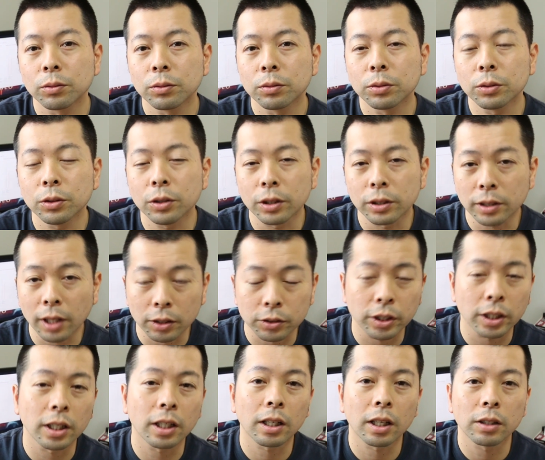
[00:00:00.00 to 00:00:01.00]
古い
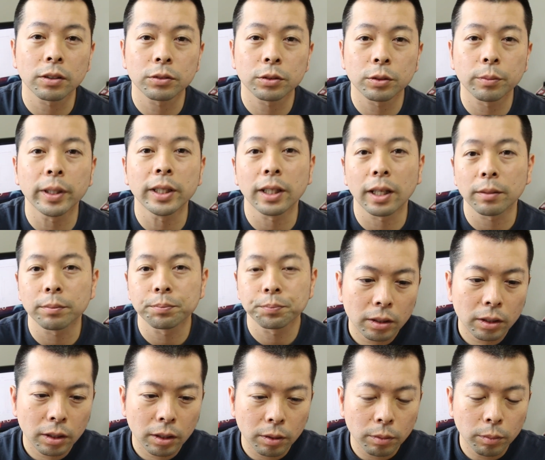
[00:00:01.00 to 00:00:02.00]
作品から含めて。
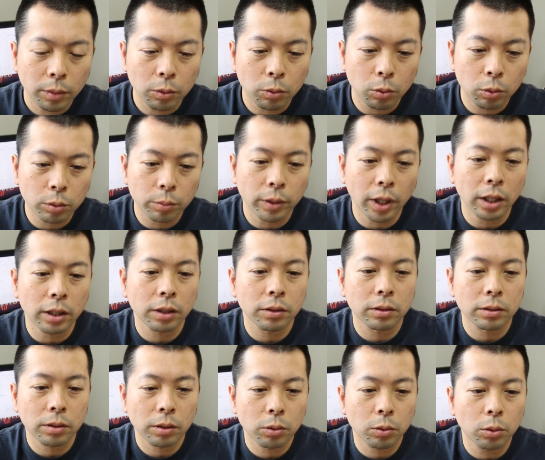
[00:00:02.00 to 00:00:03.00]
で、まあ、ここにも書いてあるん
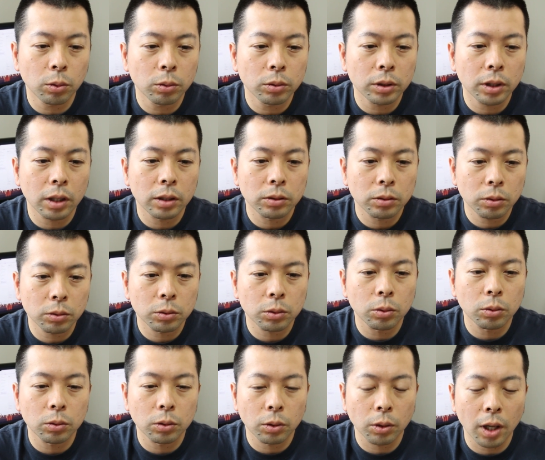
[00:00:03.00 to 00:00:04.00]
ですけど、コンテンツの
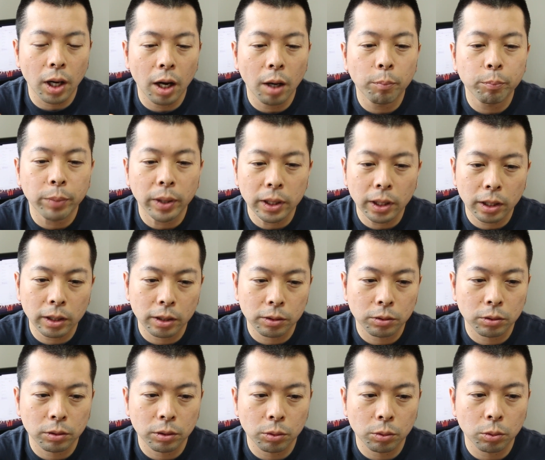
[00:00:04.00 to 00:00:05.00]
ストック量が半端ないで
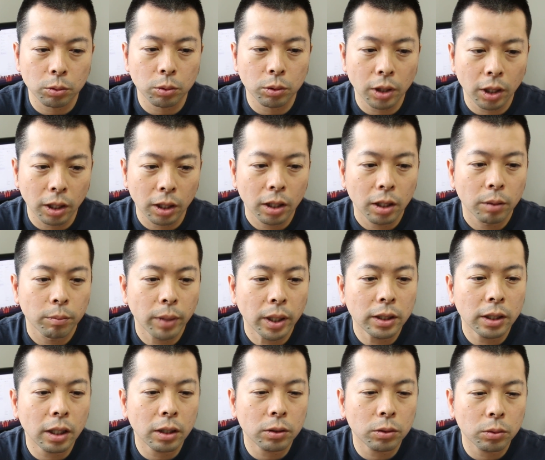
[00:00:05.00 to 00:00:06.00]
すっていうことで、
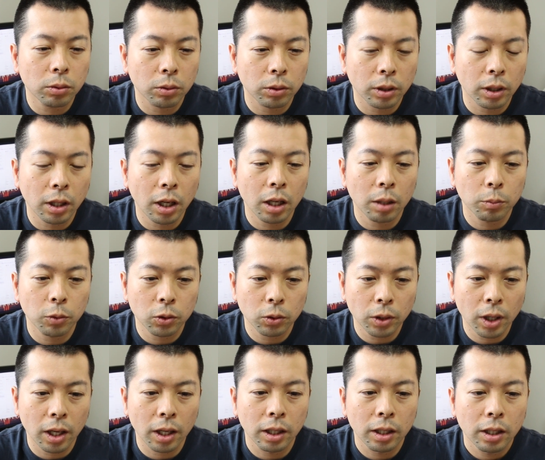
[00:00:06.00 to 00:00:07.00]
マニアック度の高いもの
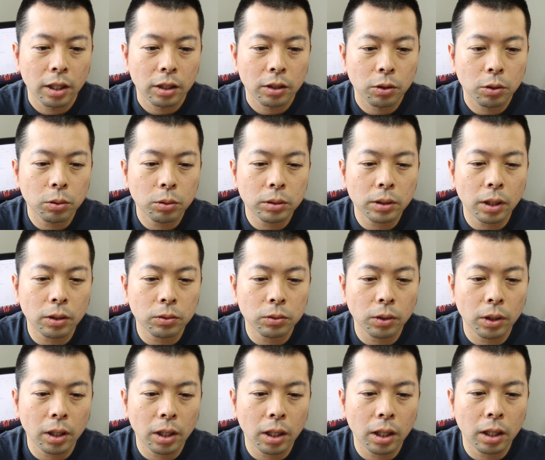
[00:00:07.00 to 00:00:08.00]
や旧作
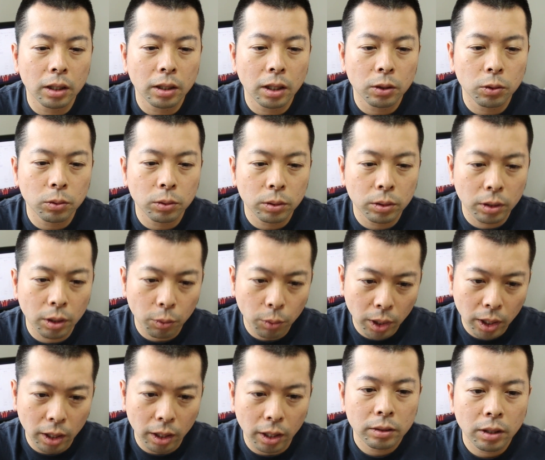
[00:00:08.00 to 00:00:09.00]
の映画などで
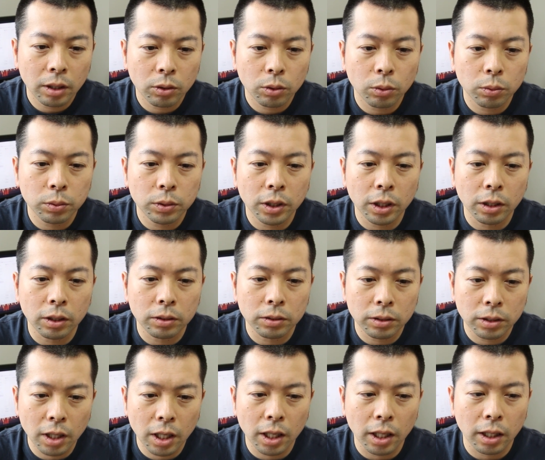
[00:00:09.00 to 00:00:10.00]
は
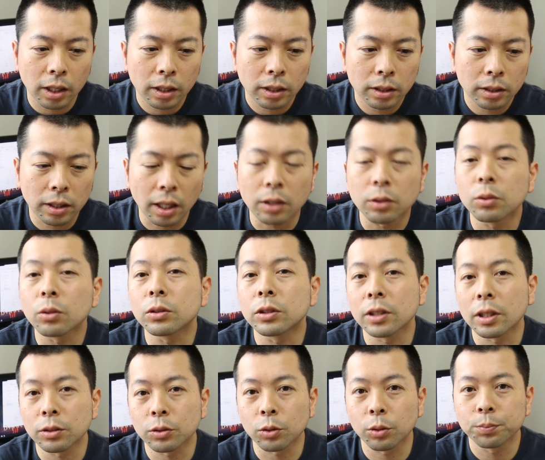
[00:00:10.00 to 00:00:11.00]
ネットフリックスがダントツ
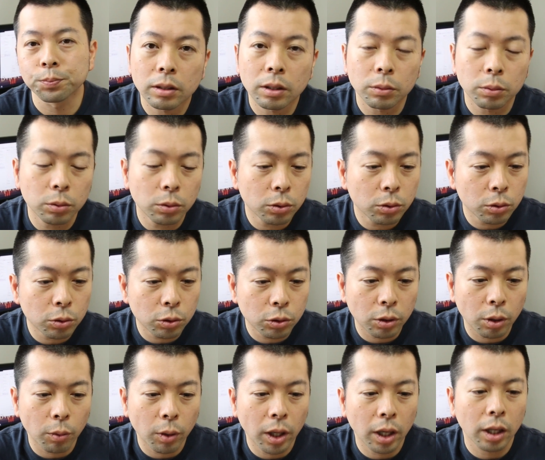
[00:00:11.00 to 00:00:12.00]
ですと。で、 Hulu
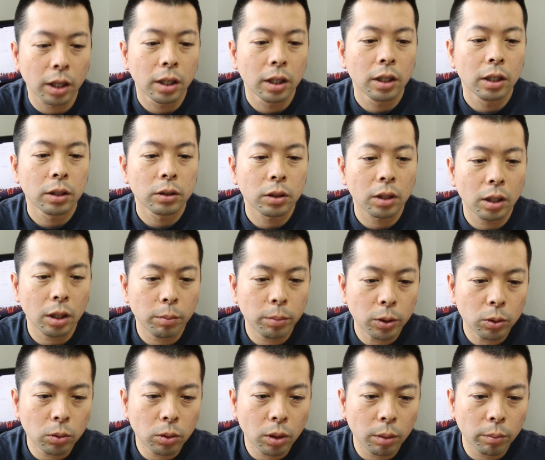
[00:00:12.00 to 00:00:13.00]
では
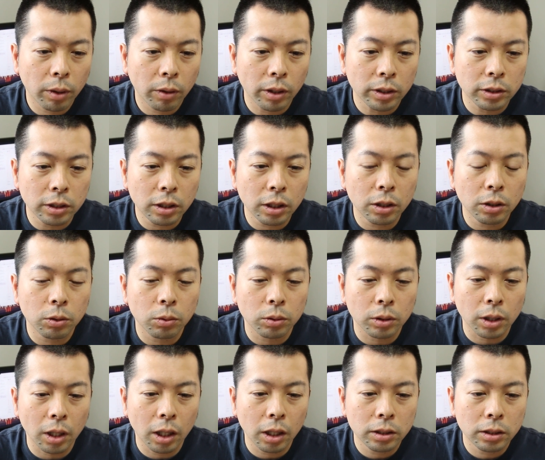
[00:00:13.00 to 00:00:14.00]
テレビドラマは時期によっ
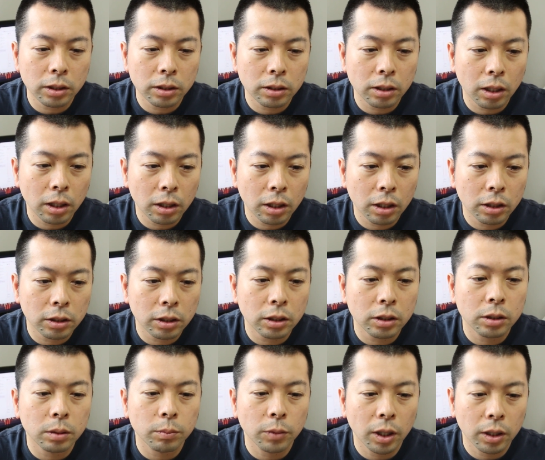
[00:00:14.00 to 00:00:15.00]
て配信されない
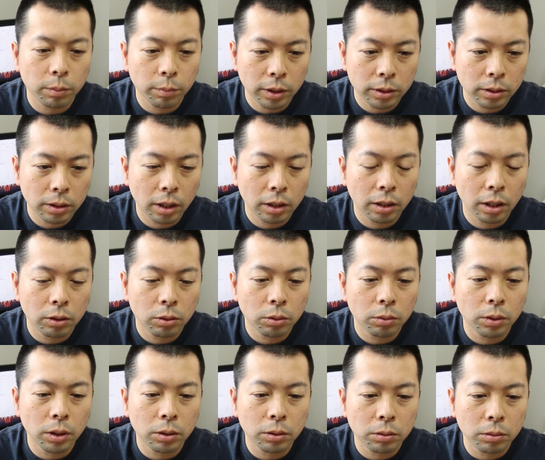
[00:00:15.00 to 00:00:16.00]
シーズンもありますが、
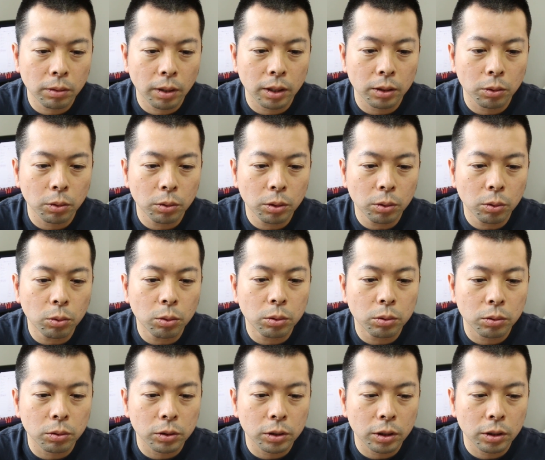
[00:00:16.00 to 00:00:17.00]
ネットフリックスはより多
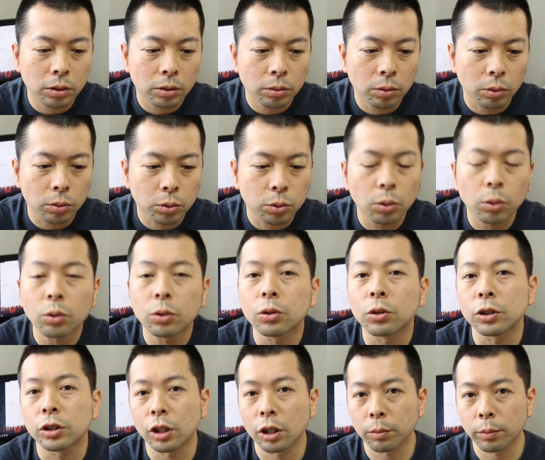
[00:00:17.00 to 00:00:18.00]
くのシーズンを
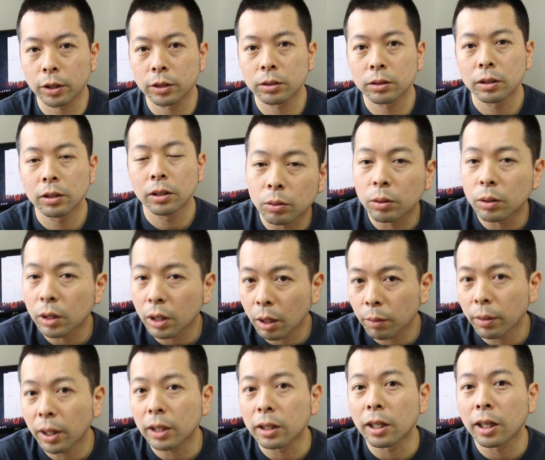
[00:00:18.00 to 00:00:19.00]
ストックしています。これ
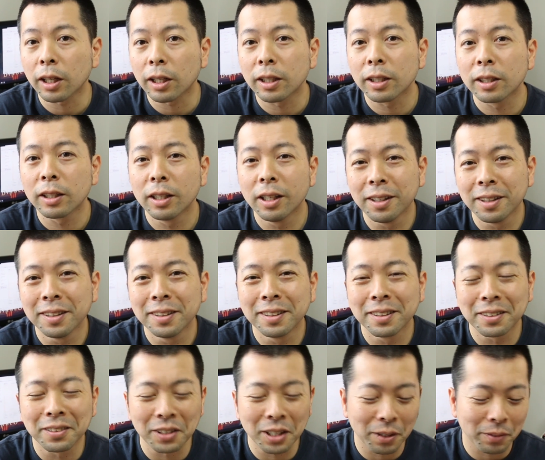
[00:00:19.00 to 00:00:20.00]
やばいね
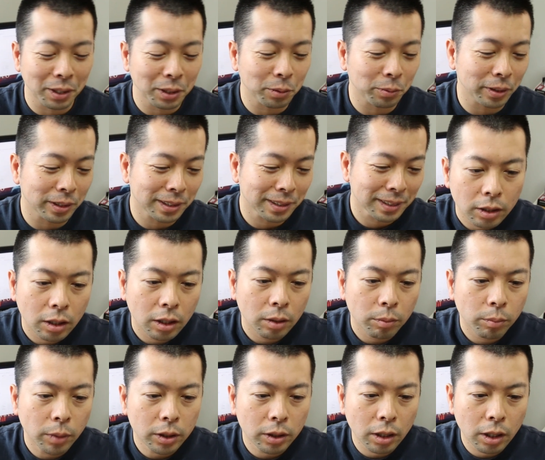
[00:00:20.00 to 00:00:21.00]
これやばいと思います。で、
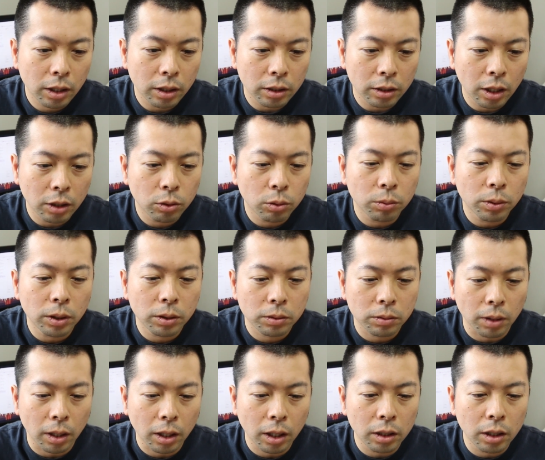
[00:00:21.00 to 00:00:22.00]
また
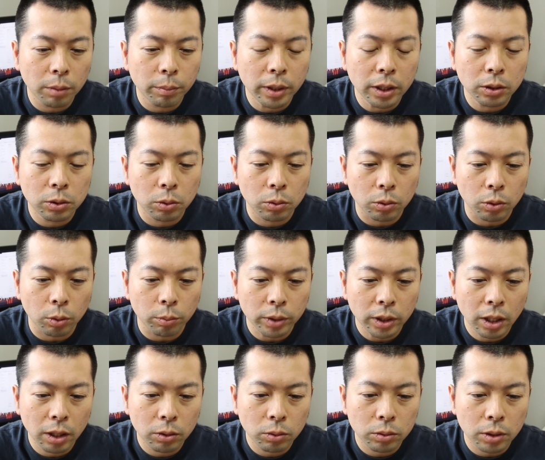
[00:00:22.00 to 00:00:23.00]
ネットフリックスアカデミー賞の
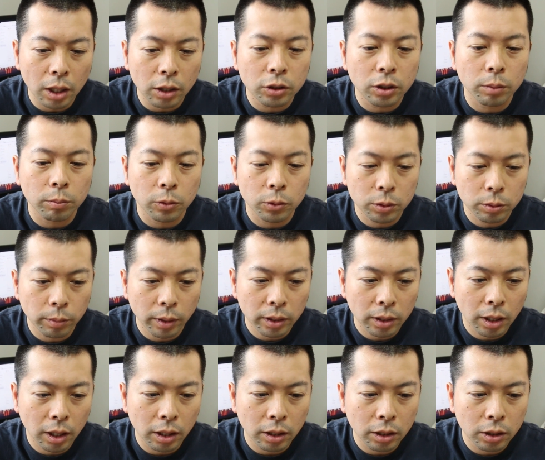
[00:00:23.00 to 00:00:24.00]
ノミネート作品も含め
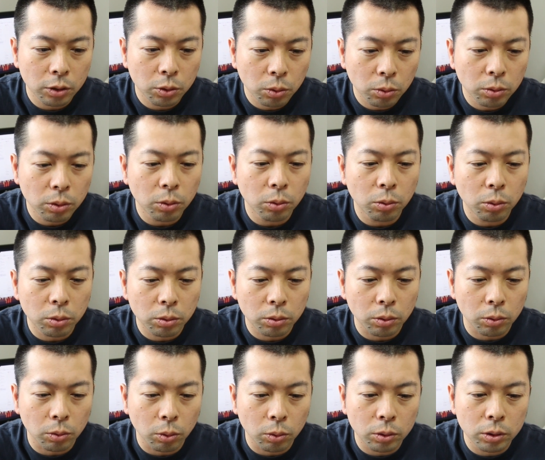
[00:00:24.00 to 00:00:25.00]
て非常に多く
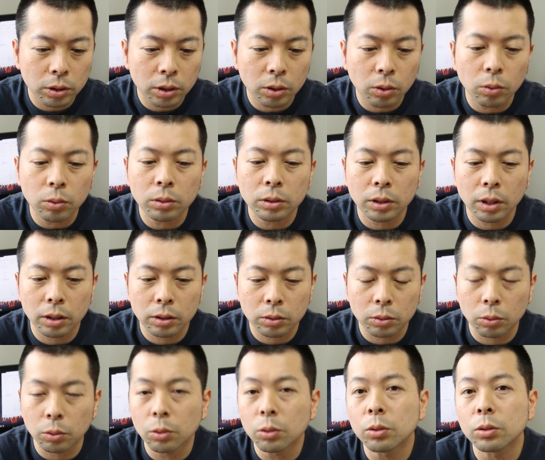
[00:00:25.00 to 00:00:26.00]
の独自
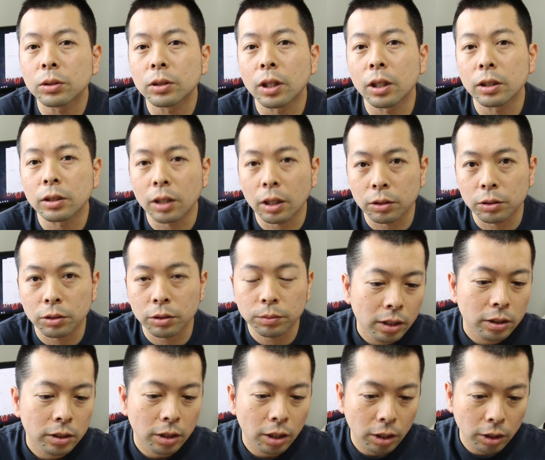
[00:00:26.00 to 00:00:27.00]
コンテンツを多く制作
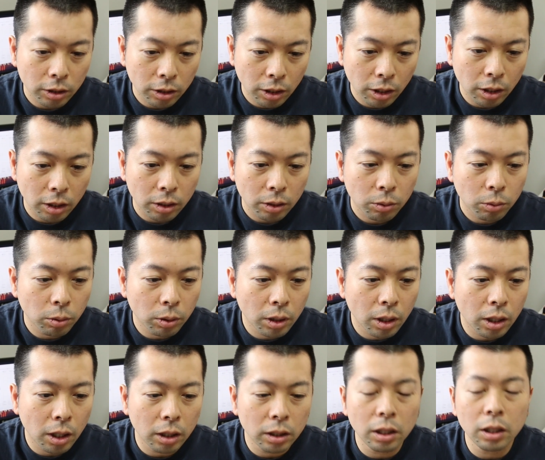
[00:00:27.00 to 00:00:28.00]
していて、これ
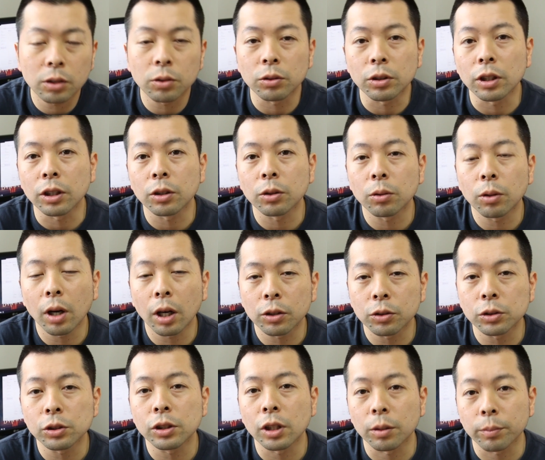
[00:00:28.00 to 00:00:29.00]
がかなりの人気を
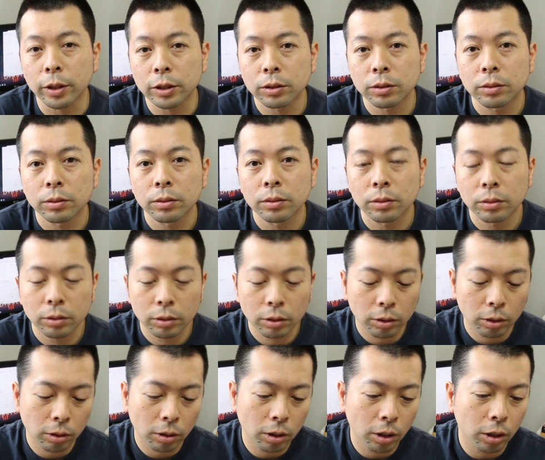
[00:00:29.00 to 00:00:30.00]
博していますっ
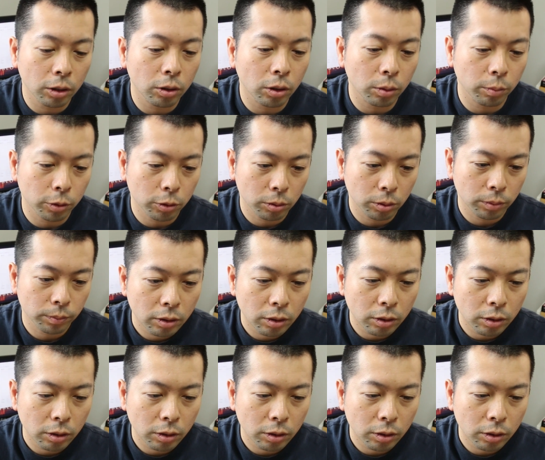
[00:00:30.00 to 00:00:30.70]
て書いてあります。